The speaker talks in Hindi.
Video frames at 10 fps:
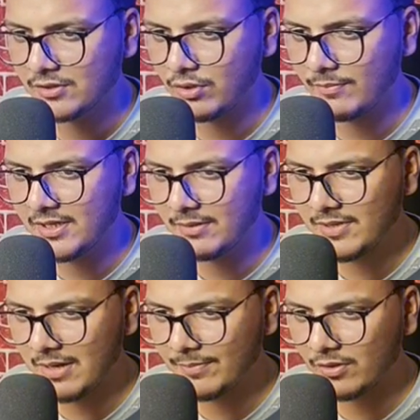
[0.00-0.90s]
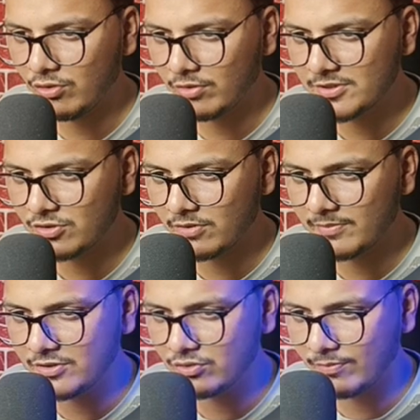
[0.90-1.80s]
तो अभी हम यहाँ पर और भी शॉर्ट
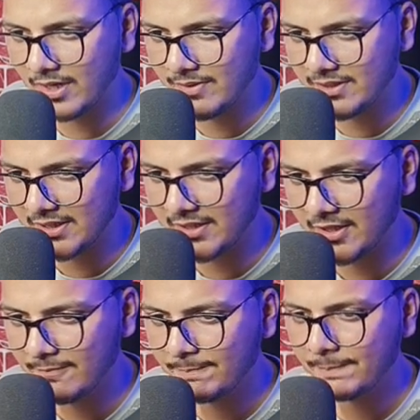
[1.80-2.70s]
वीडियो को प्राइवेट करेंगे